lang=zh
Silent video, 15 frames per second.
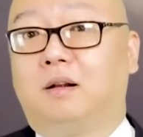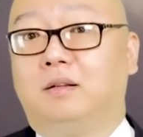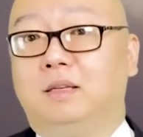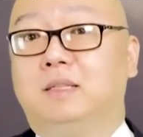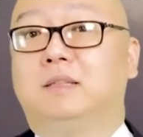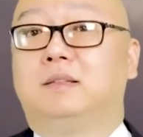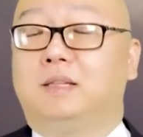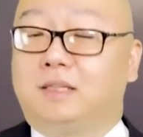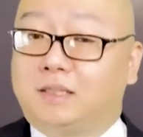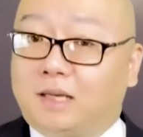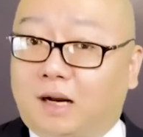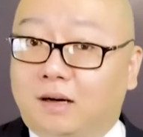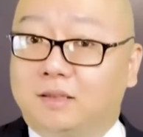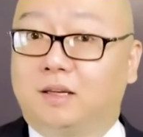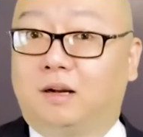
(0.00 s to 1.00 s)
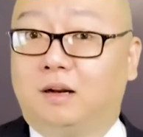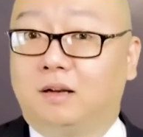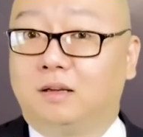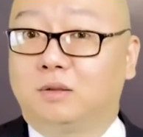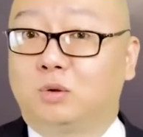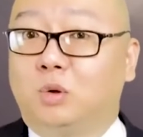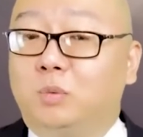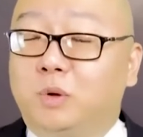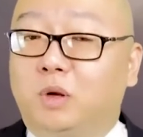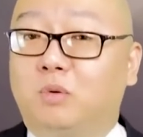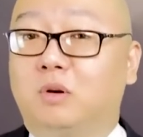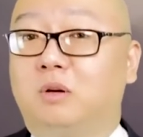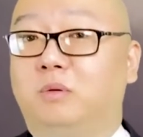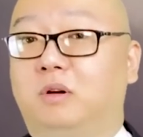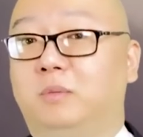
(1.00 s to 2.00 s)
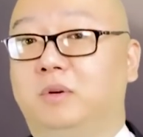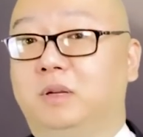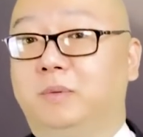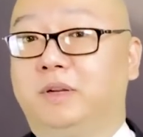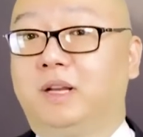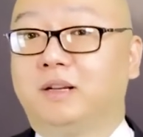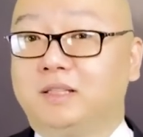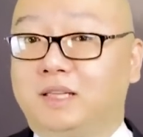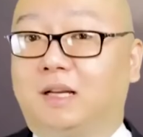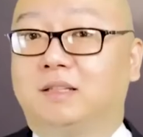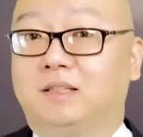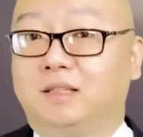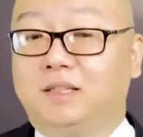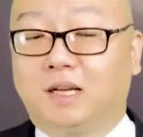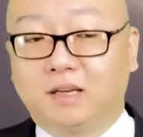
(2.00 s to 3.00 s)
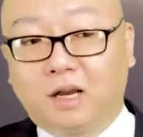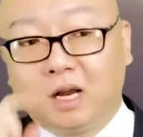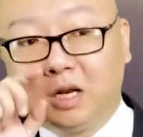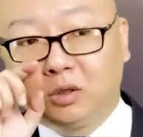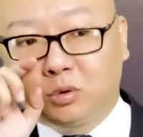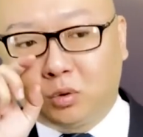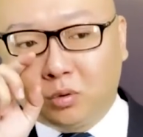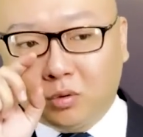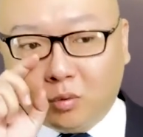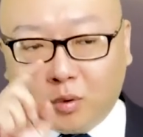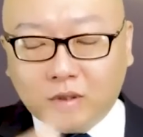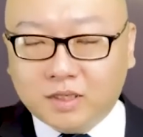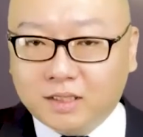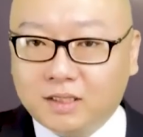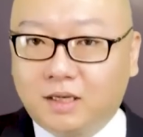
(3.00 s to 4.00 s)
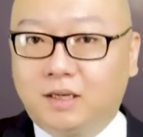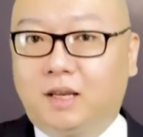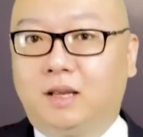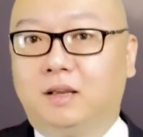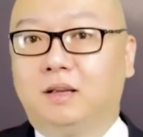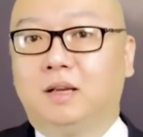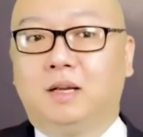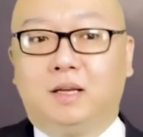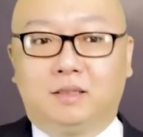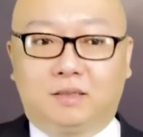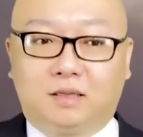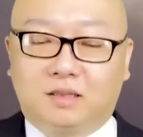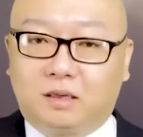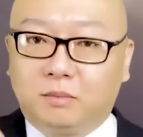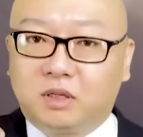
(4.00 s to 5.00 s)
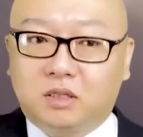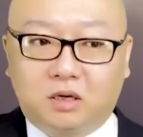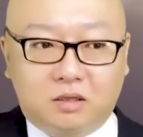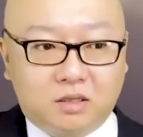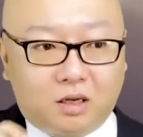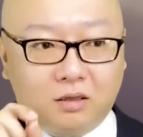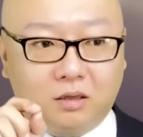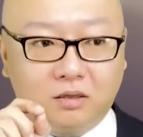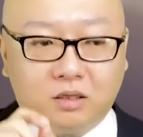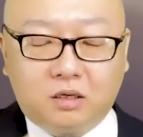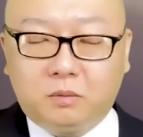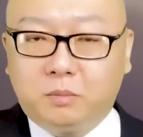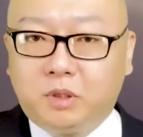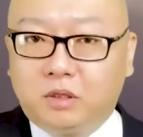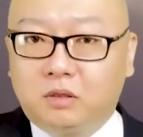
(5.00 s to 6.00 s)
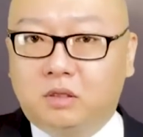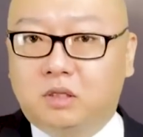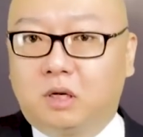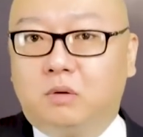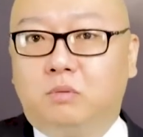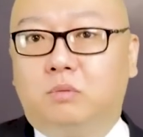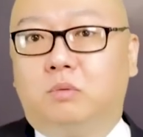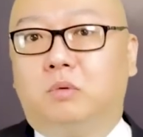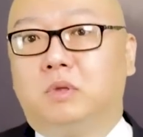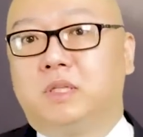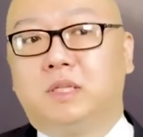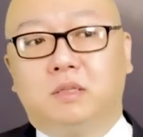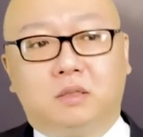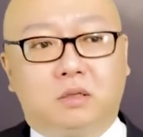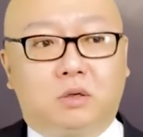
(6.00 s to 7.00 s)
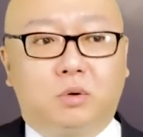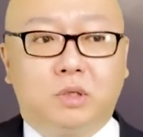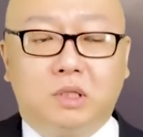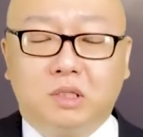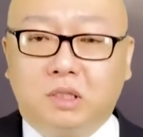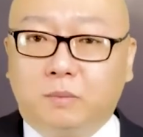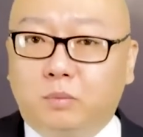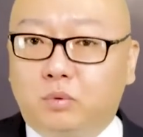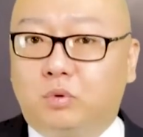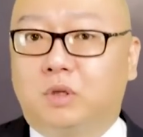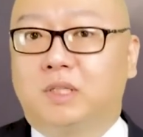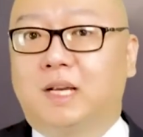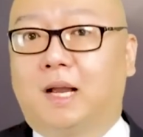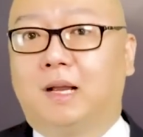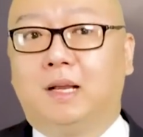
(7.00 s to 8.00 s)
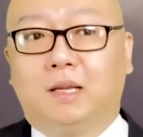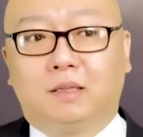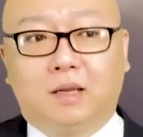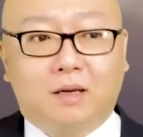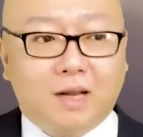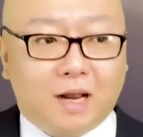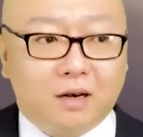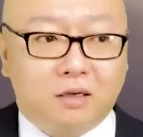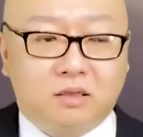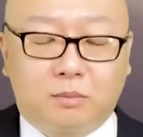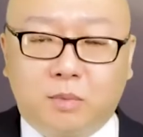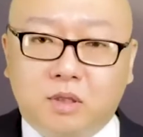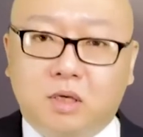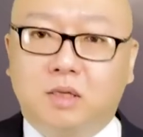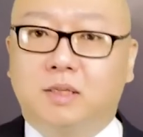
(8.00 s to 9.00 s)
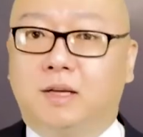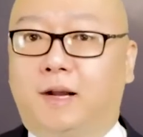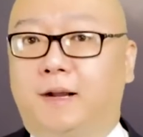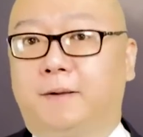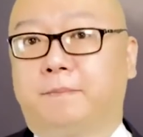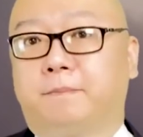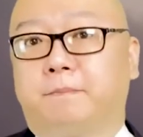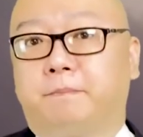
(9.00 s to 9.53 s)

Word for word: 你仔细想想，聪明的观众朋友们，你们应该想仔细想想：中国这些年在咱们圣上的英明神武、亲自指挥、亲自部署之下，他干了什么事情啊？